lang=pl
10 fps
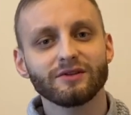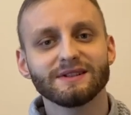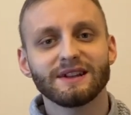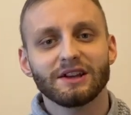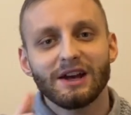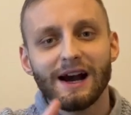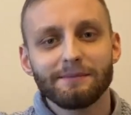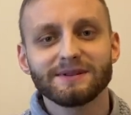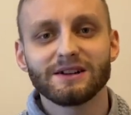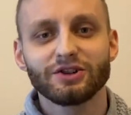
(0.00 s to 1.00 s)
to jest taki
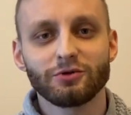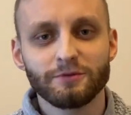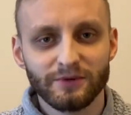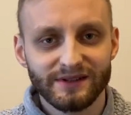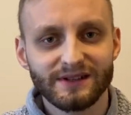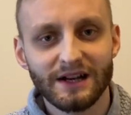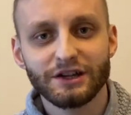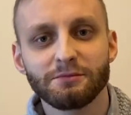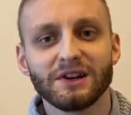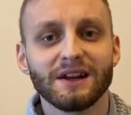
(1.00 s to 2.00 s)
upsell, że już
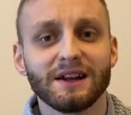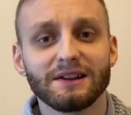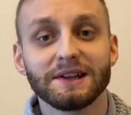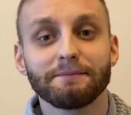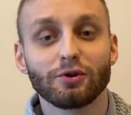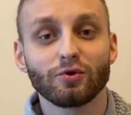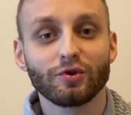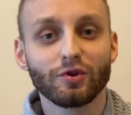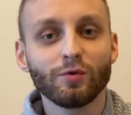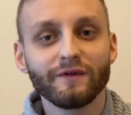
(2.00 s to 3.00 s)
pozyskaliśmy klienta na
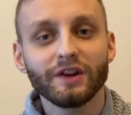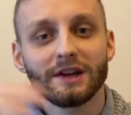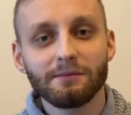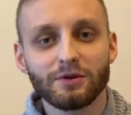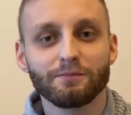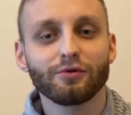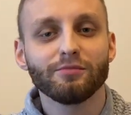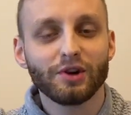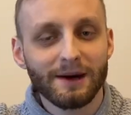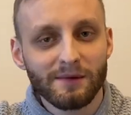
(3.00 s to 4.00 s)
produkt główny i
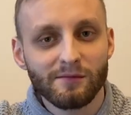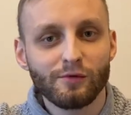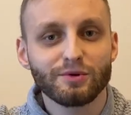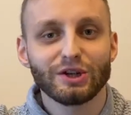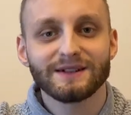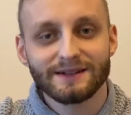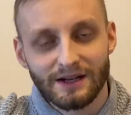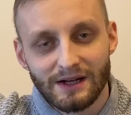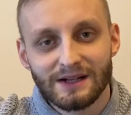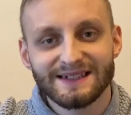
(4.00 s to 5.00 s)
próbujemy mu przez
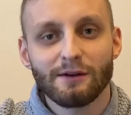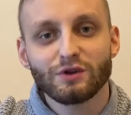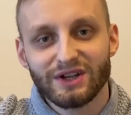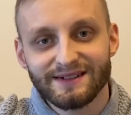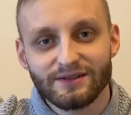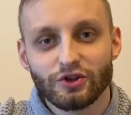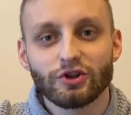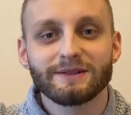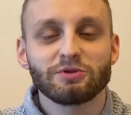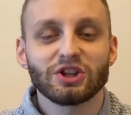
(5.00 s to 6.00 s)
cały czas coś
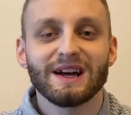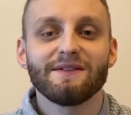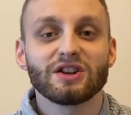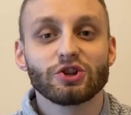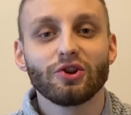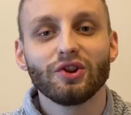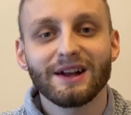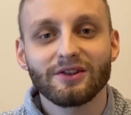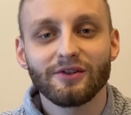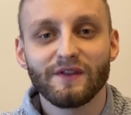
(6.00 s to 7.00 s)
dosprzedawać,
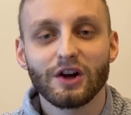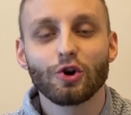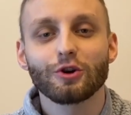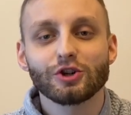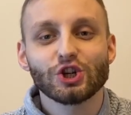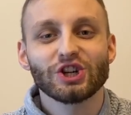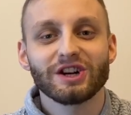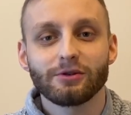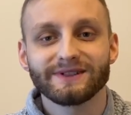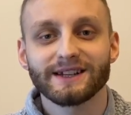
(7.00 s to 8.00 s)
dodatkowego,
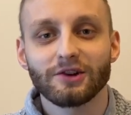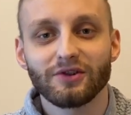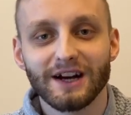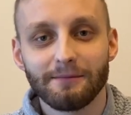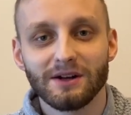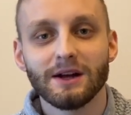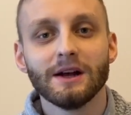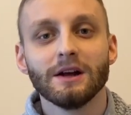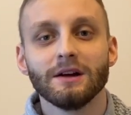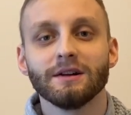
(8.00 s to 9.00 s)
rozszerzającego gamę
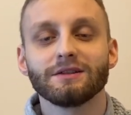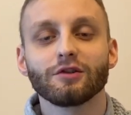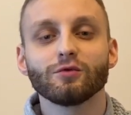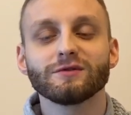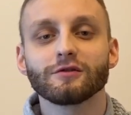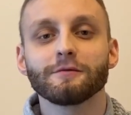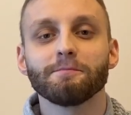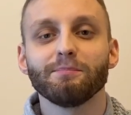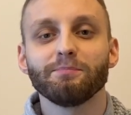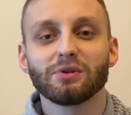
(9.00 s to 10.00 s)
e, tych usług
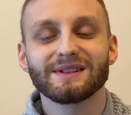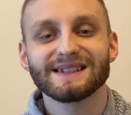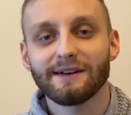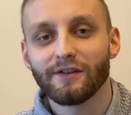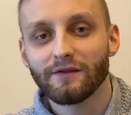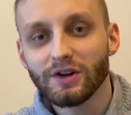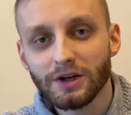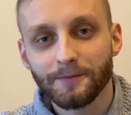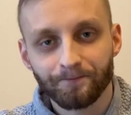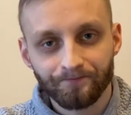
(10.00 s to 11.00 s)

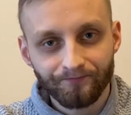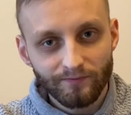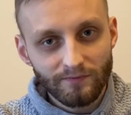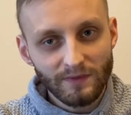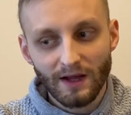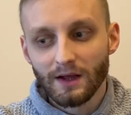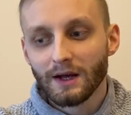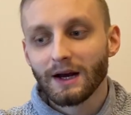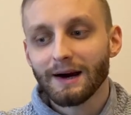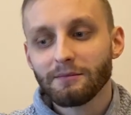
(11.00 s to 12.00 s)
podstawowych.
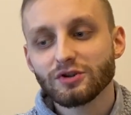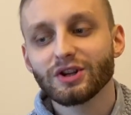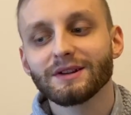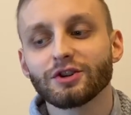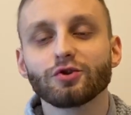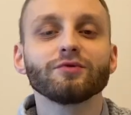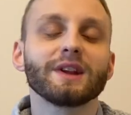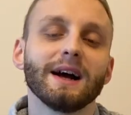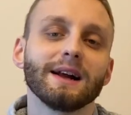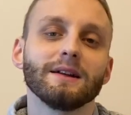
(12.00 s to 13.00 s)
A można też
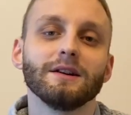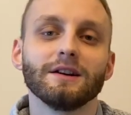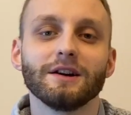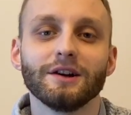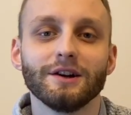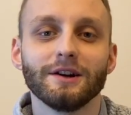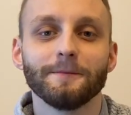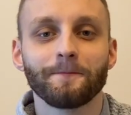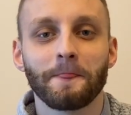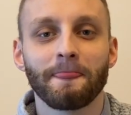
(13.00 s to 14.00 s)
tutaj e,